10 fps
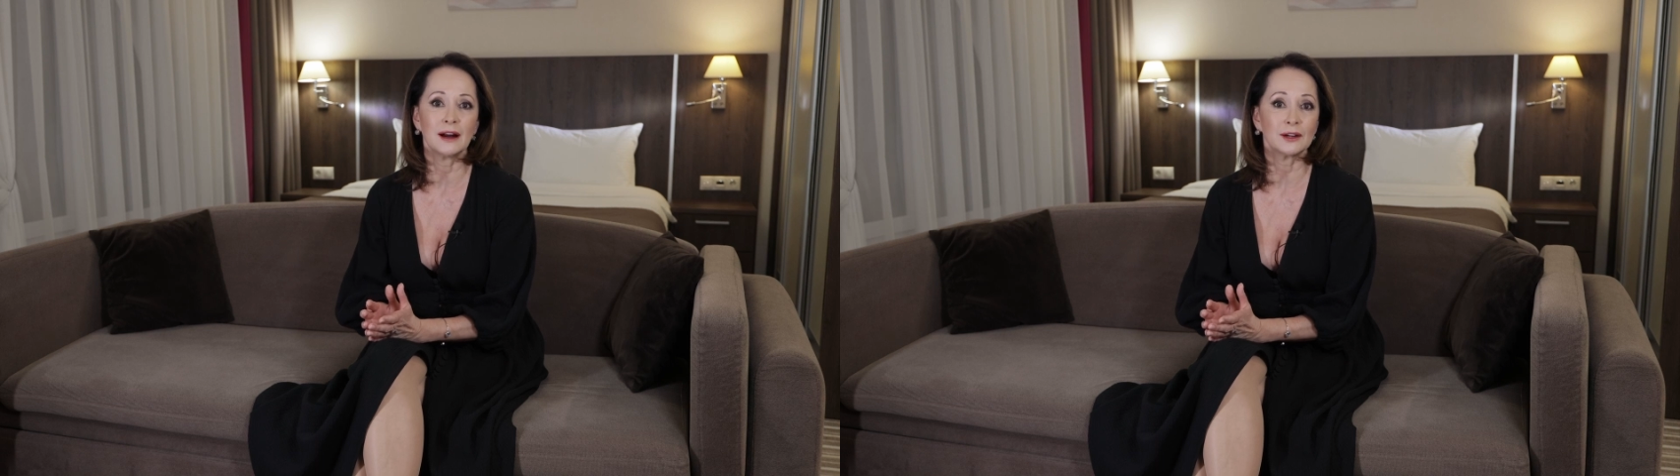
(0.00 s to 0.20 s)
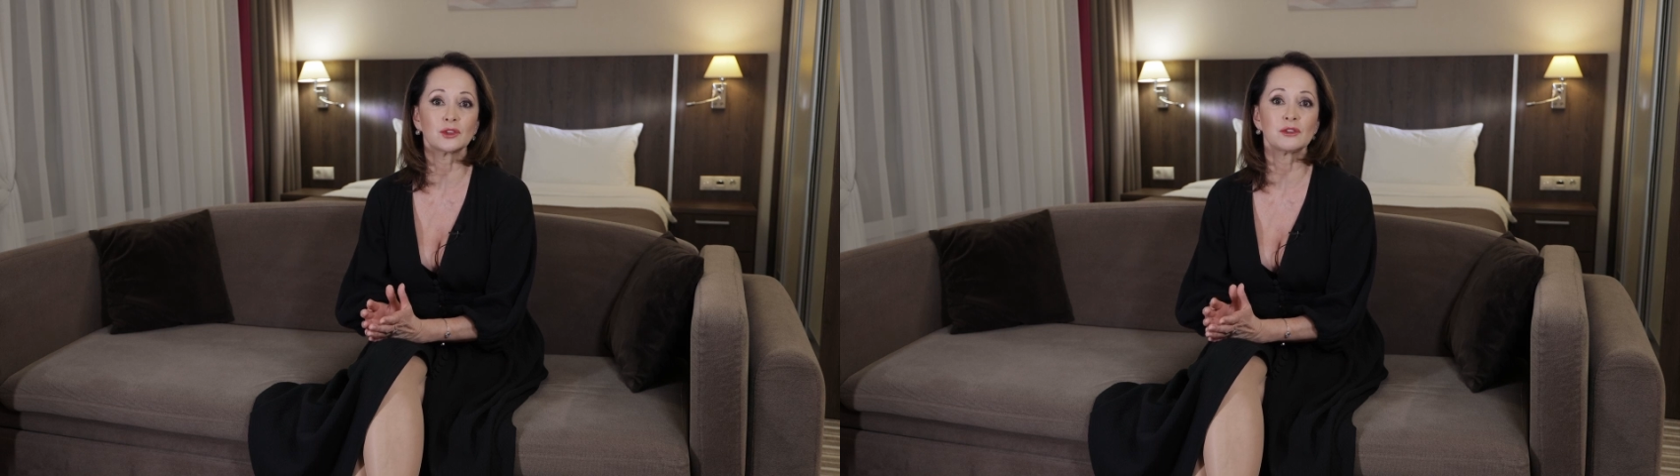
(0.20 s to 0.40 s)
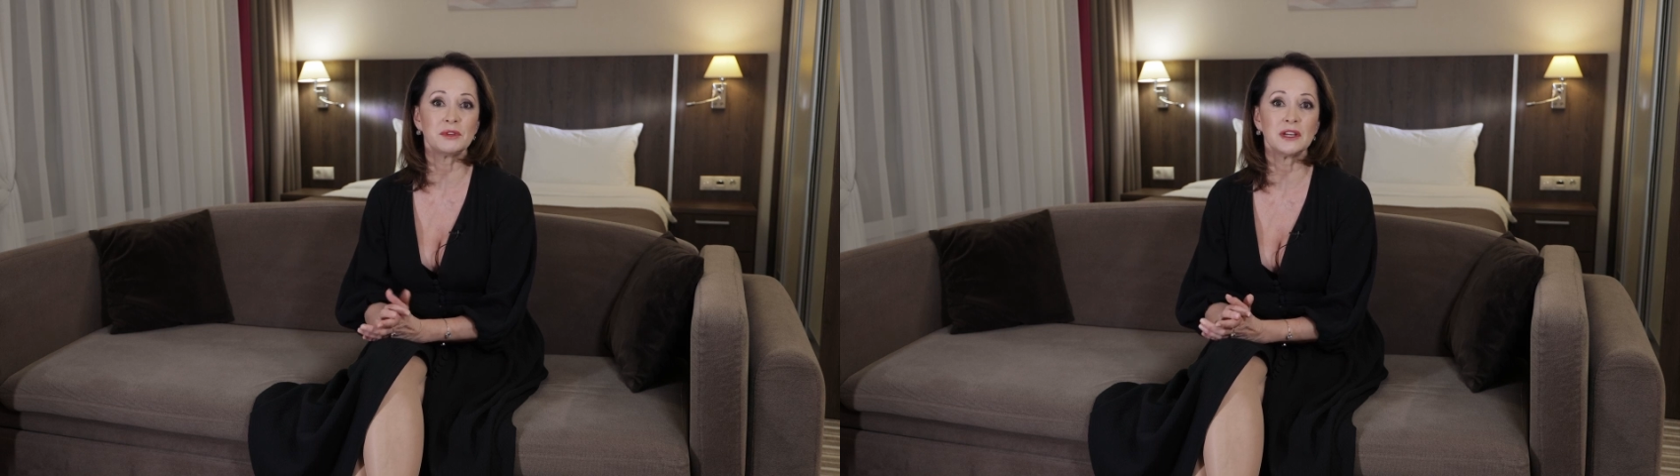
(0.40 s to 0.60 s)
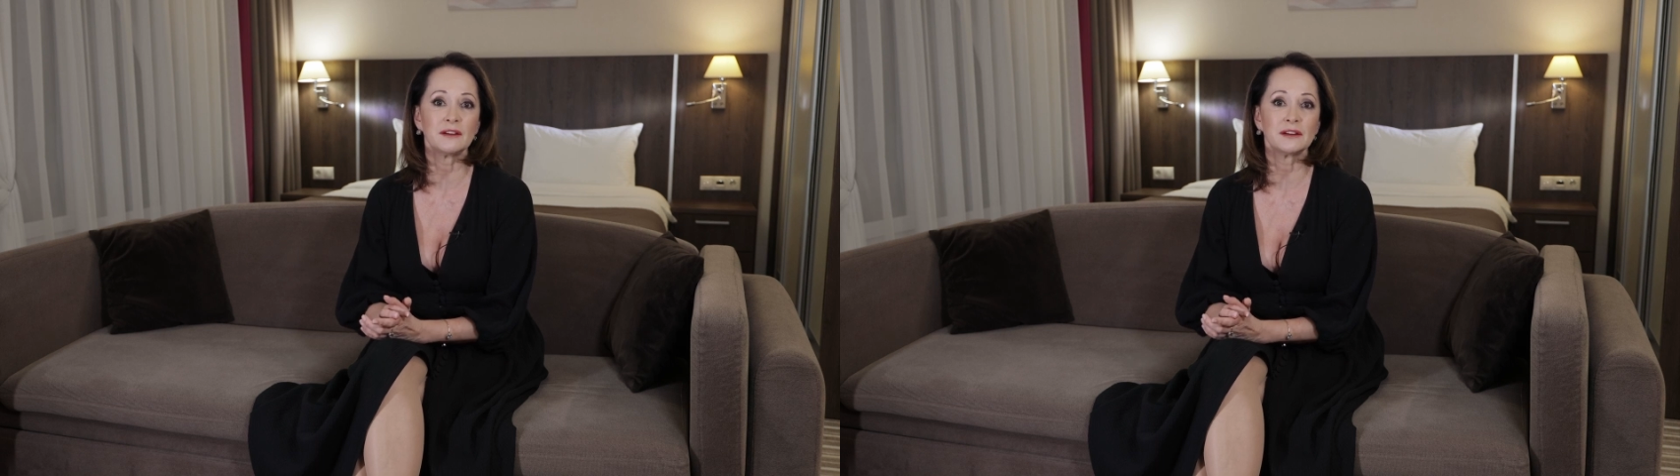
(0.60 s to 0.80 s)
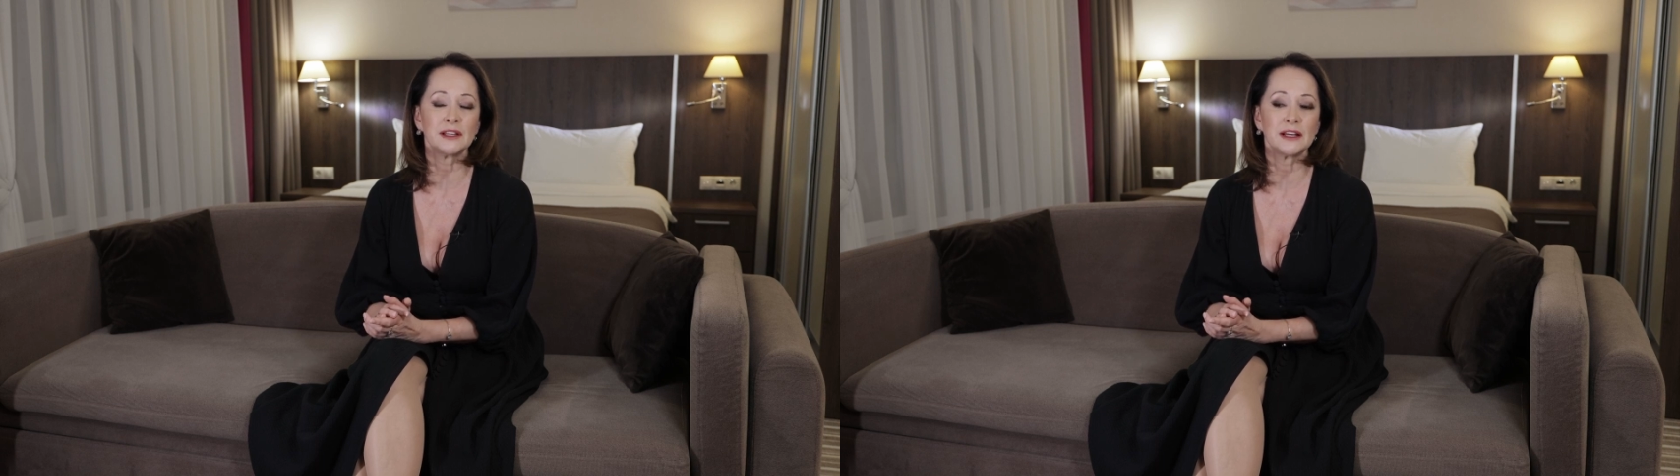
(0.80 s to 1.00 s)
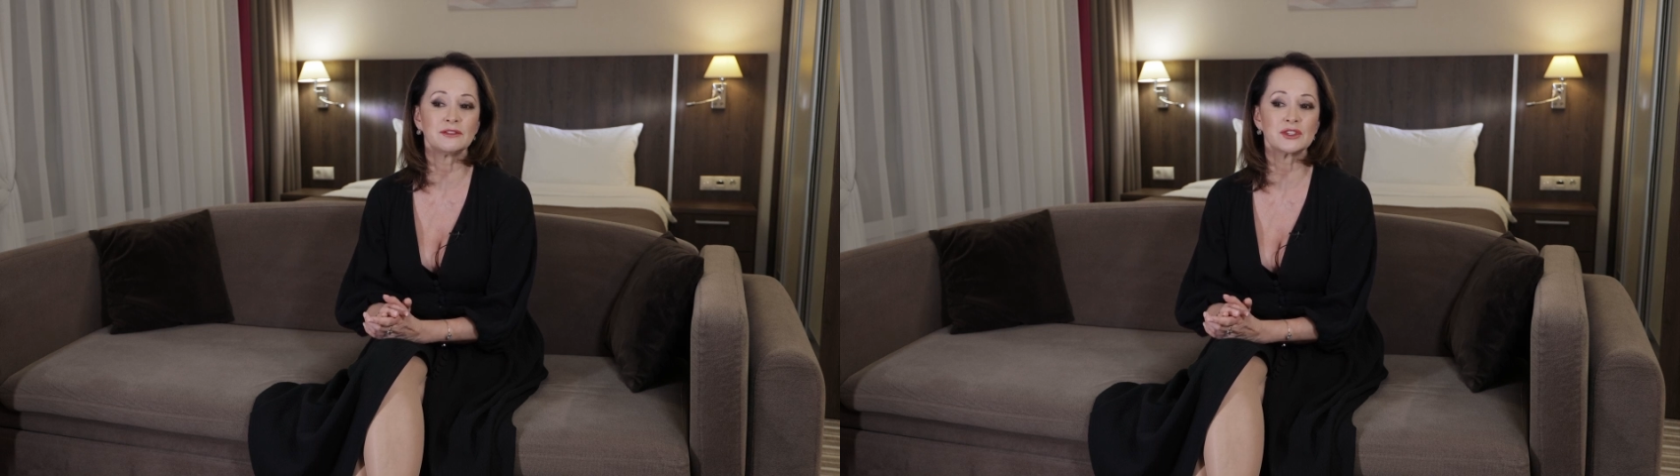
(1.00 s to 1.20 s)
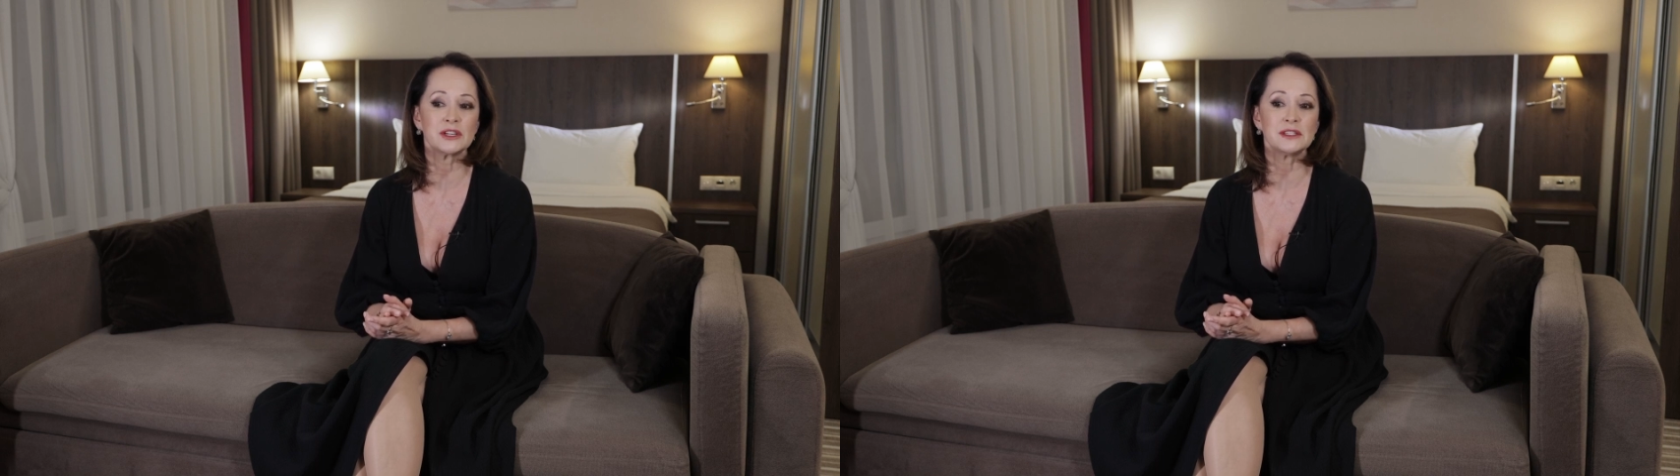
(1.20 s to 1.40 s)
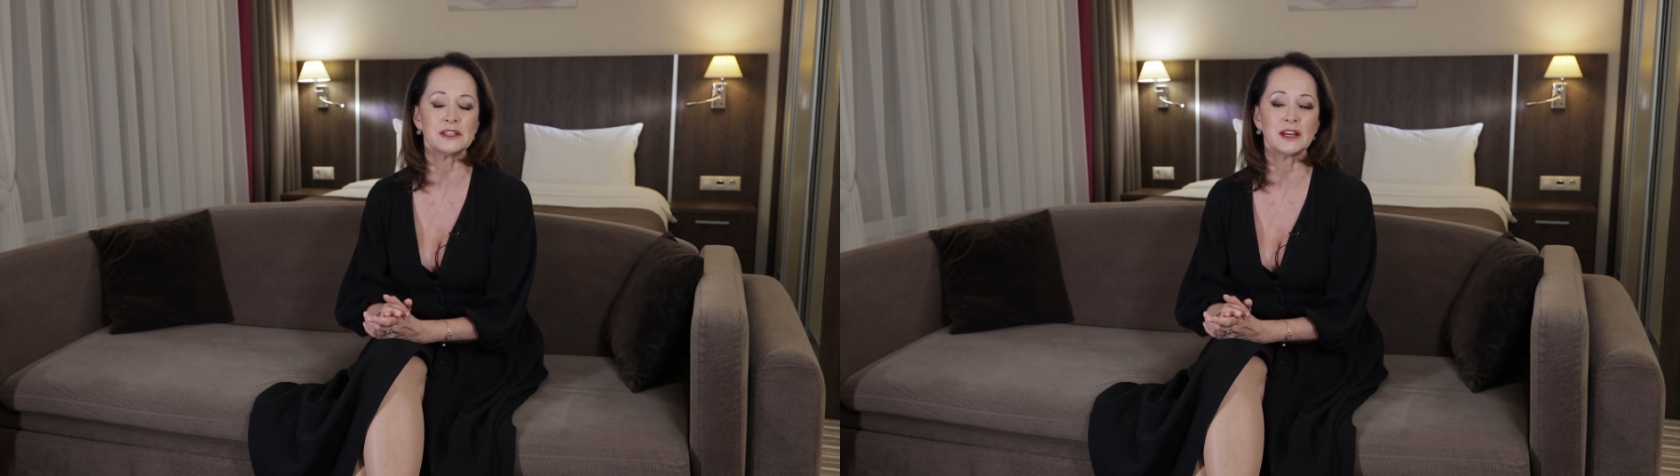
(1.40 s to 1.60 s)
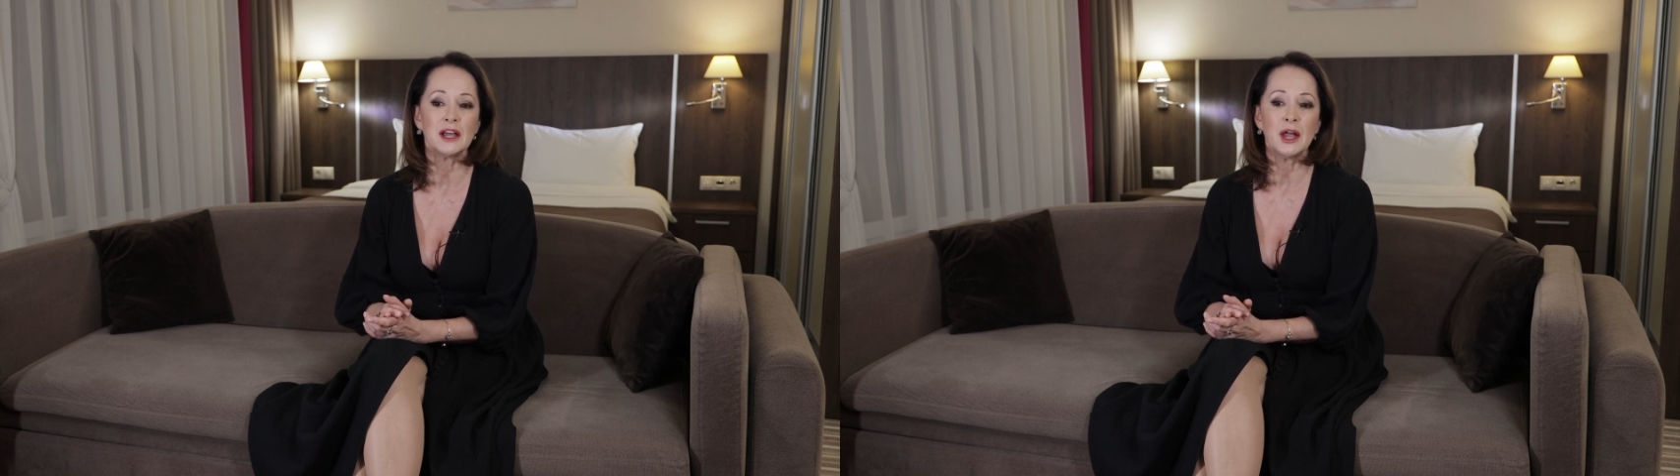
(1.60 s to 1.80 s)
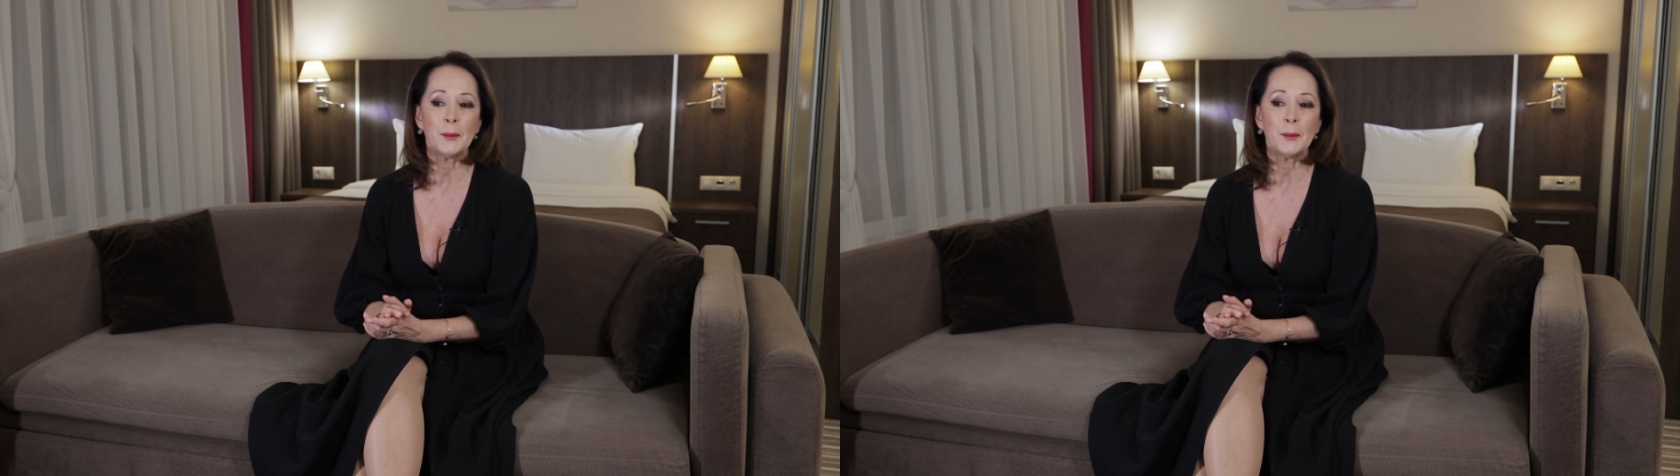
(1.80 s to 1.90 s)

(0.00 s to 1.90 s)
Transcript: которого мне не хватает в жизни.